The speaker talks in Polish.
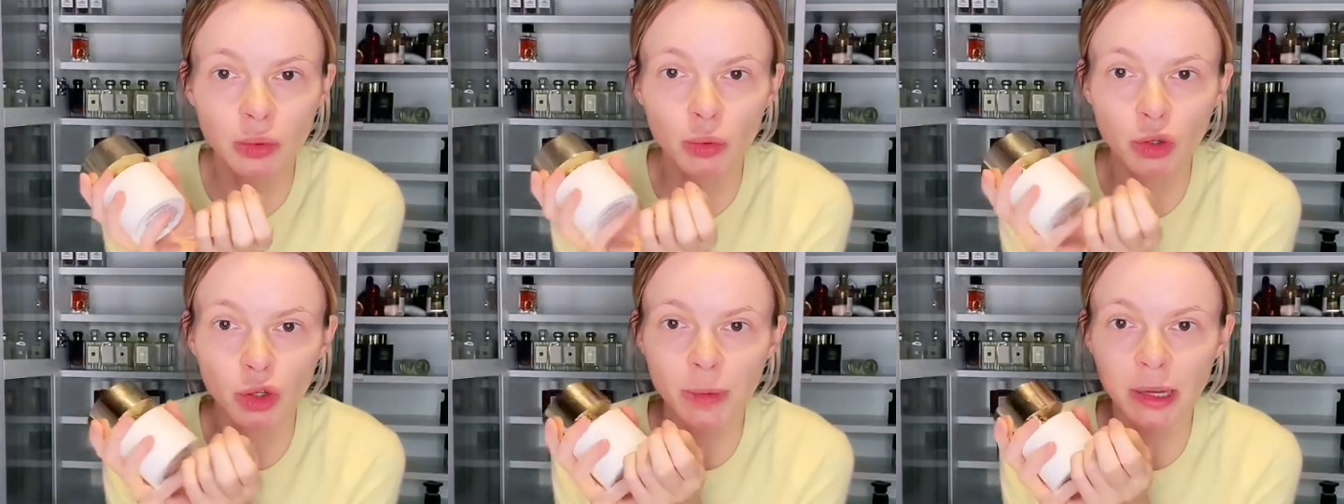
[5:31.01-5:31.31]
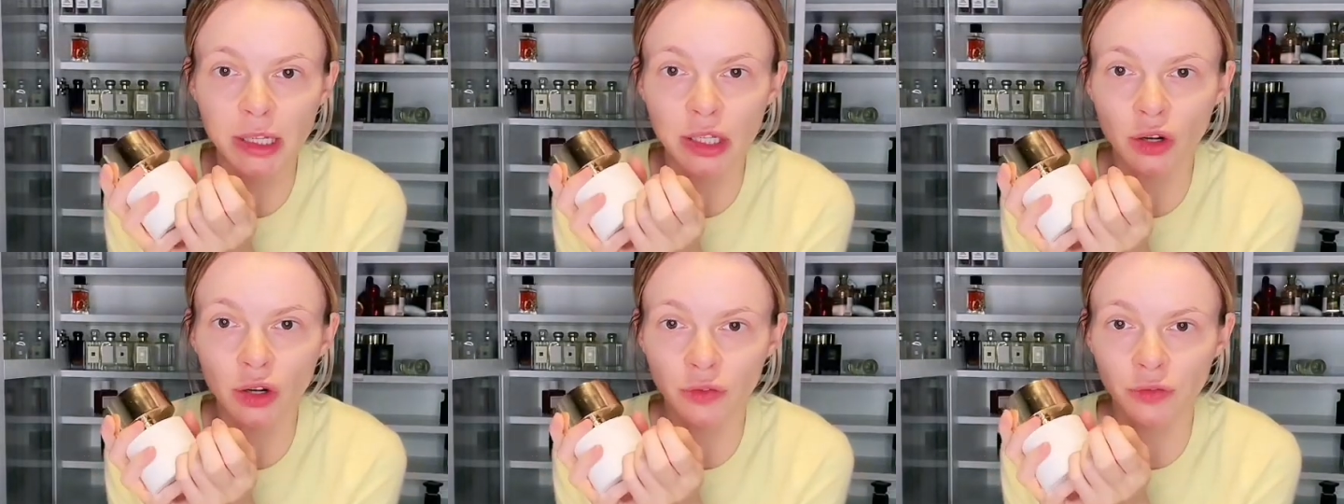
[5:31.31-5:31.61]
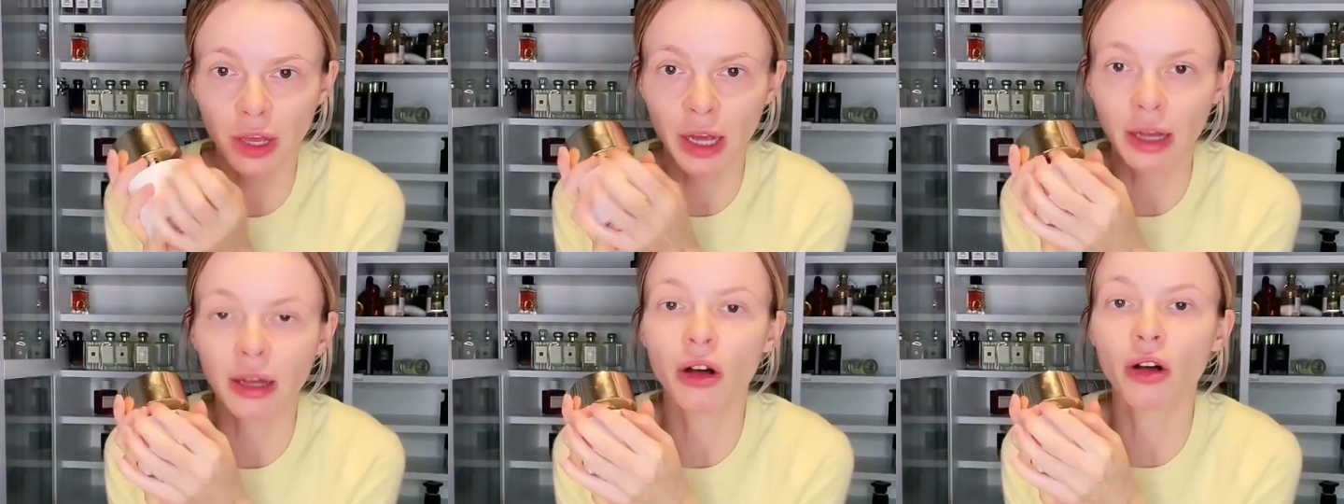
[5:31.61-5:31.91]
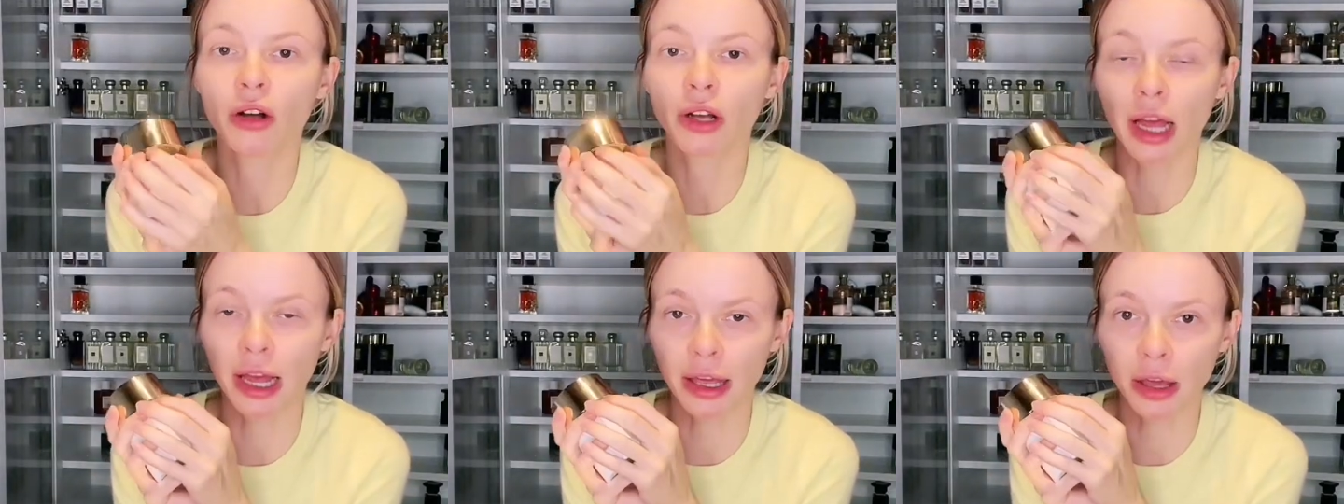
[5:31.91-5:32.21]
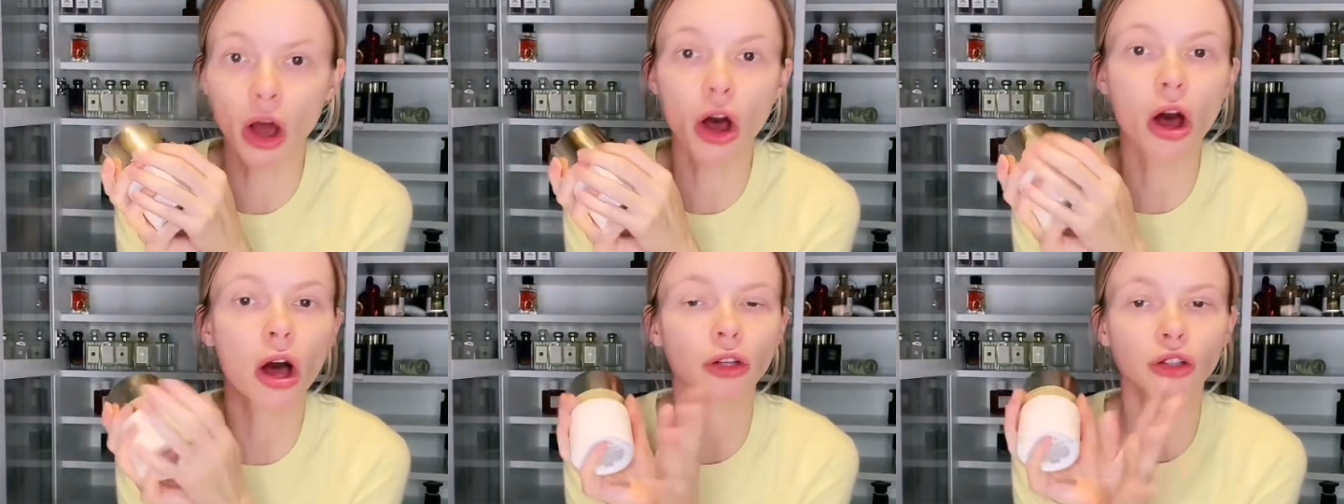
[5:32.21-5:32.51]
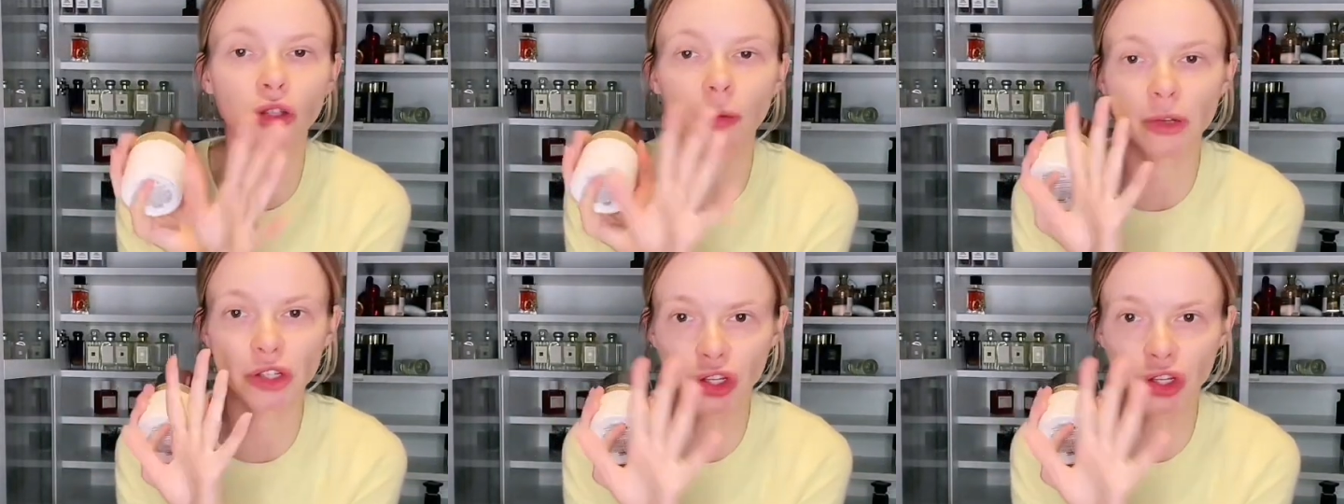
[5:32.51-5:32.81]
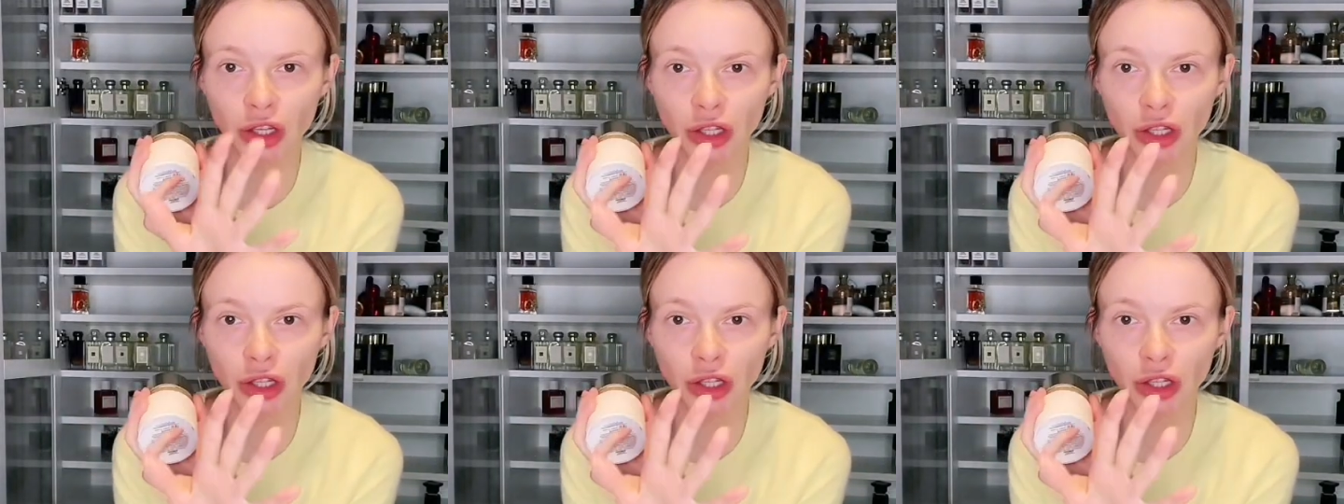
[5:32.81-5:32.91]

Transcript: E, służba zdrowia. Ok, o,